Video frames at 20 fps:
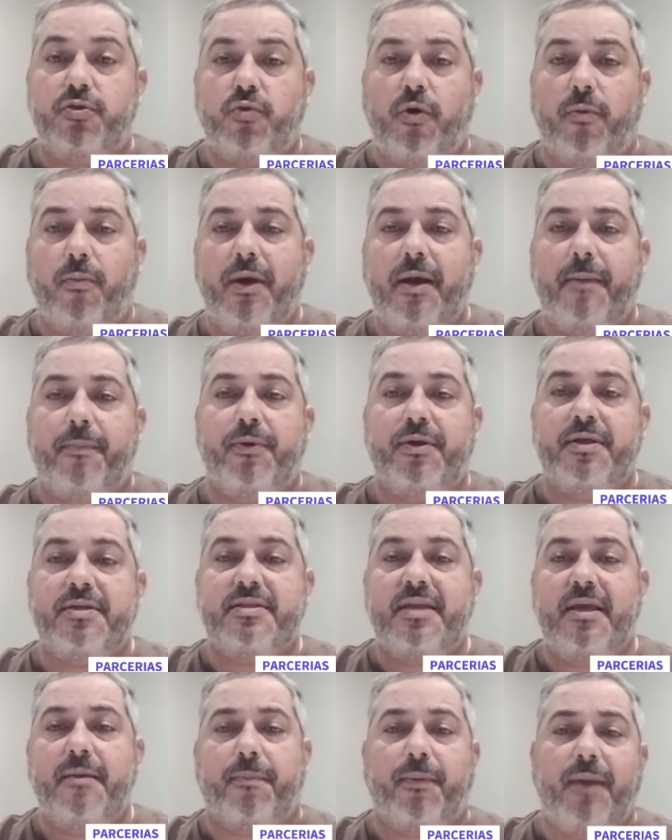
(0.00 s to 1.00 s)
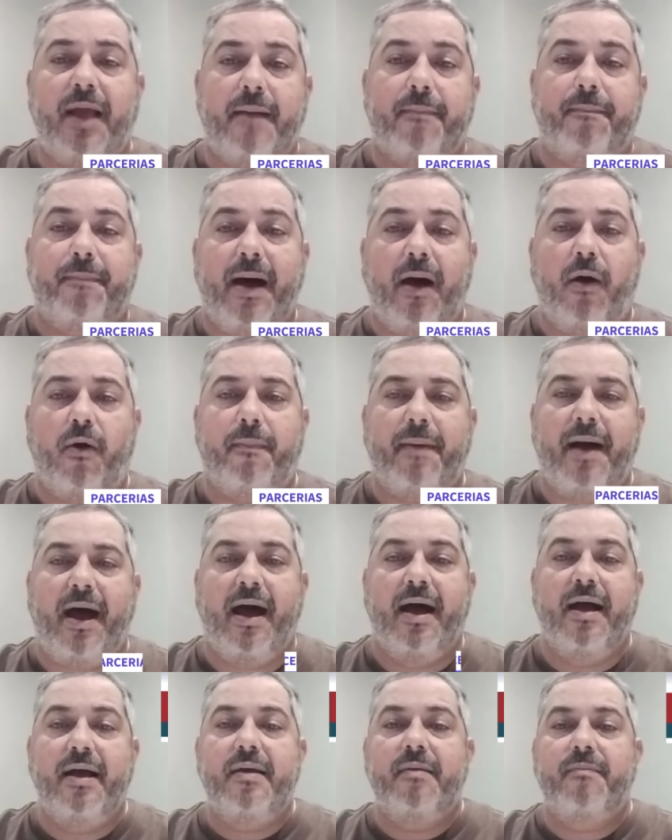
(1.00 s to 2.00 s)
como é, por exemplo, a
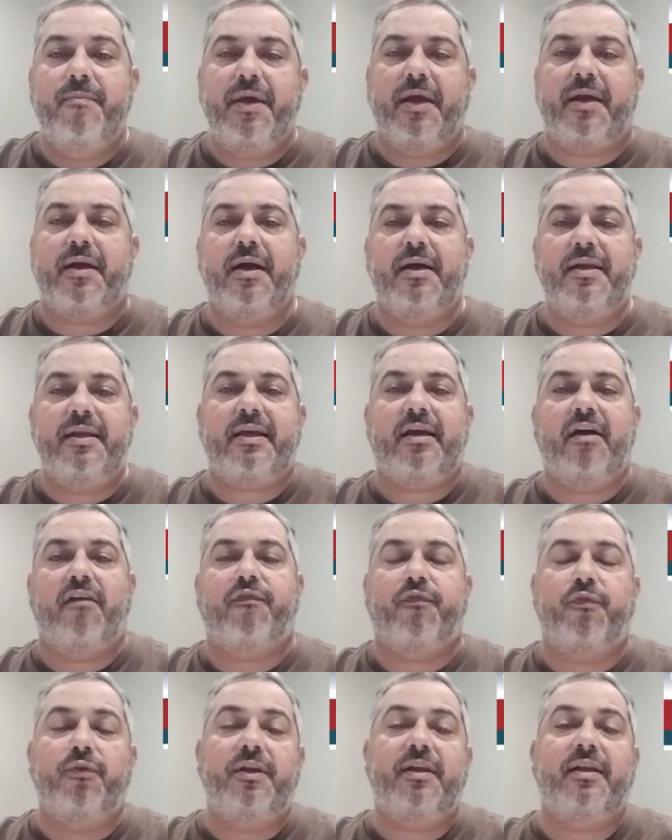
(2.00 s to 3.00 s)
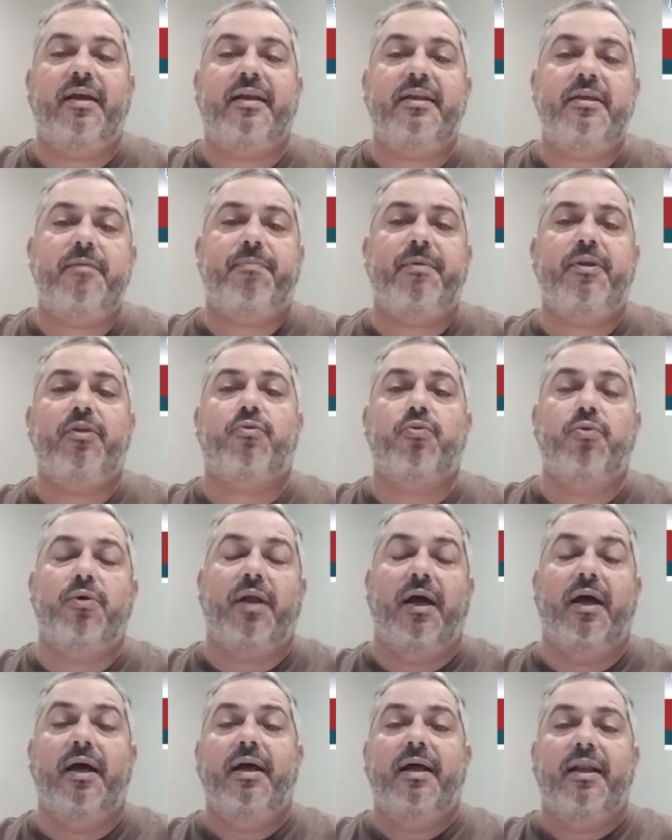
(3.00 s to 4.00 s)
Balba Mecânica, Funilaria e
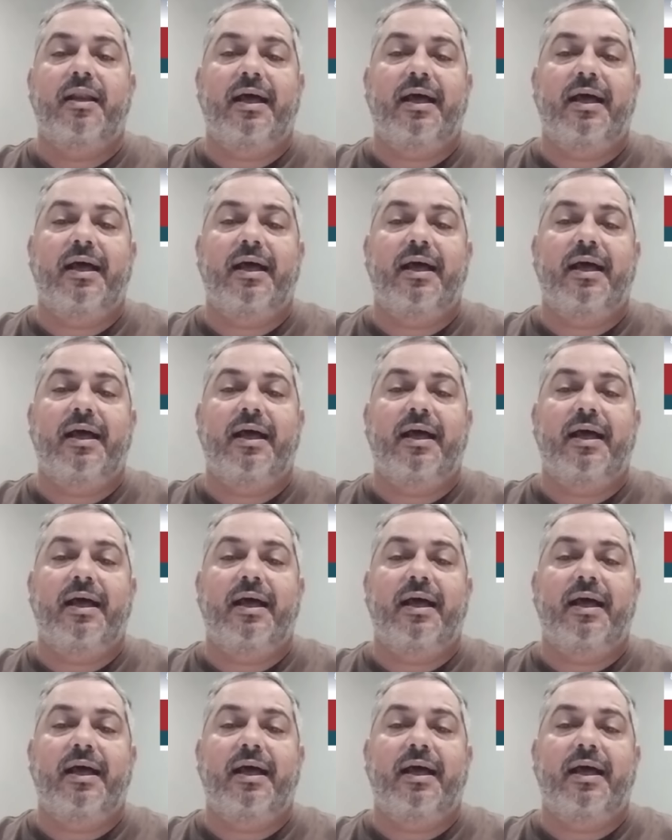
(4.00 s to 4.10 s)
Pintura,